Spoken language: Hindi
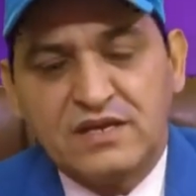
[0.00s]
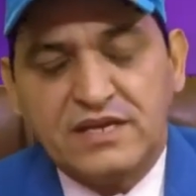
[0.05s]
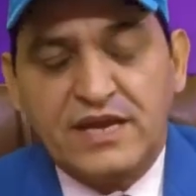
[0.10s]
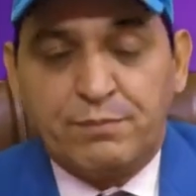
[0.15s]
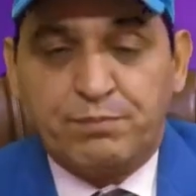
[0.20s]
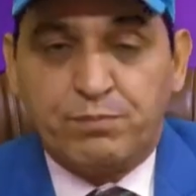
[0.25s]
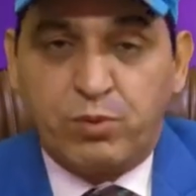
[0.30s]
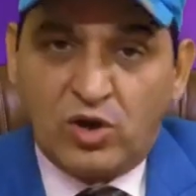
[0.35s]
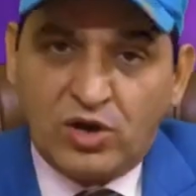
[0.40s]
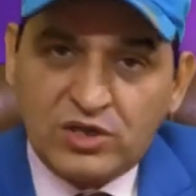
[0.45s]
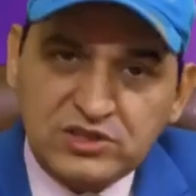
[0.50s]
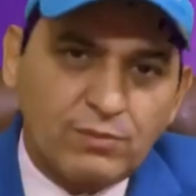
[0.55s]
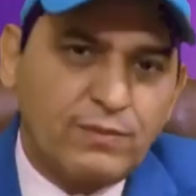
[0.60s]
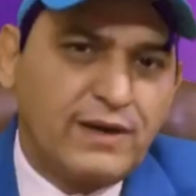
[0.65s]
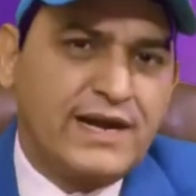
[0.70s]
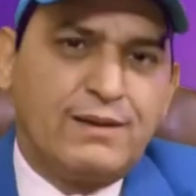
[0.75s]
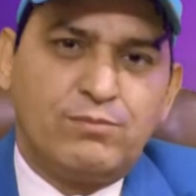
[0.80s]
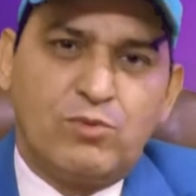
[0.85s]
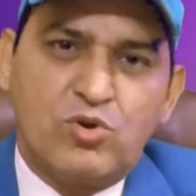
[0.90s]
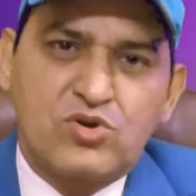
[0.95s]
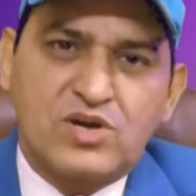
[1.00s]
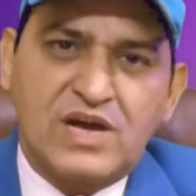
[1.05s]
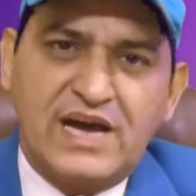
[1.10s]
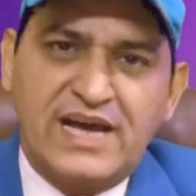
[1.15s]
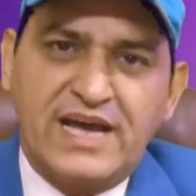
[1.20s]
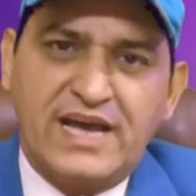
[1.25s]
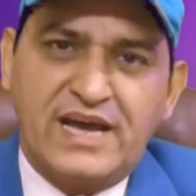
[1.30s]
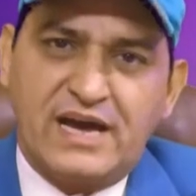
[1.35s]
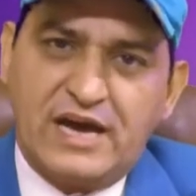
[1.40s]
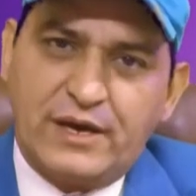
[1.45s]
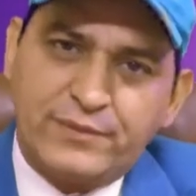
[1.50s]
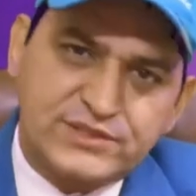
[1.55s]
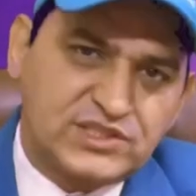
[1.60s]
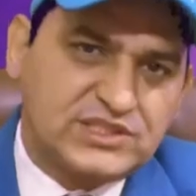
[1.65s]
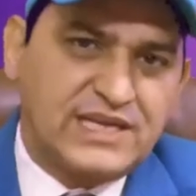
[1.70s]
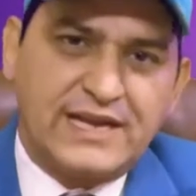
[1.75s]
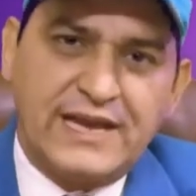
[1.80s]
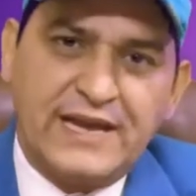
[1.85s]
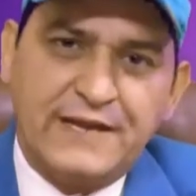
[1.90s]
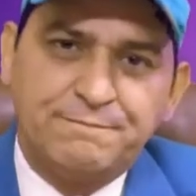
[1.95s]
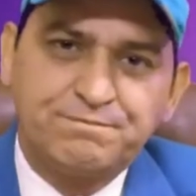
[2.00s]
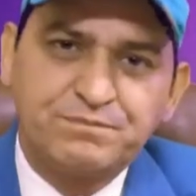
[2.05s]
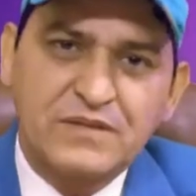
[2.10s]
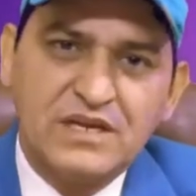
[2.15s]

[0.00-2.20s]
ये बहुत बड़ा मौका है अवसर है